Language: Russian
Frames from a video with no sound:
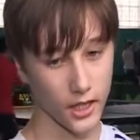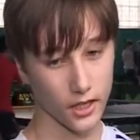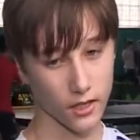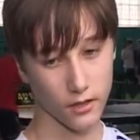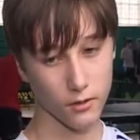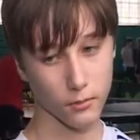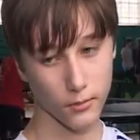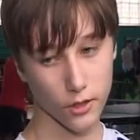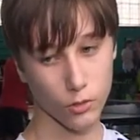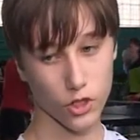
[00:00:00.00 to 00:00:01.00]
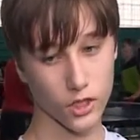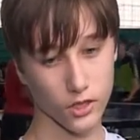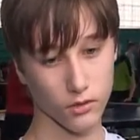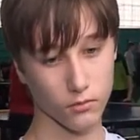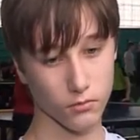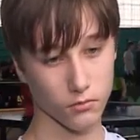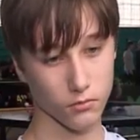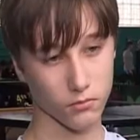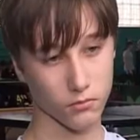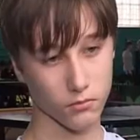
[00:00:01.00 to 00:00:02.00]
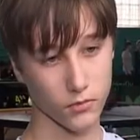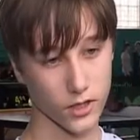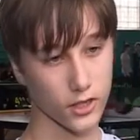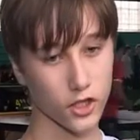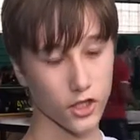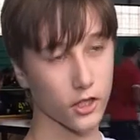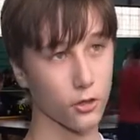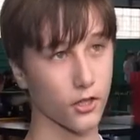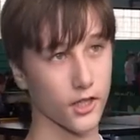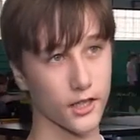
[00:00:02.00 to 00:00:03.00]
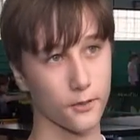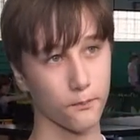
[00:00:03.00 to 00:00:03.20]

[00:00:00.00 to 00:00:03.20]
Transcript: И мне уже достаточно легко играть.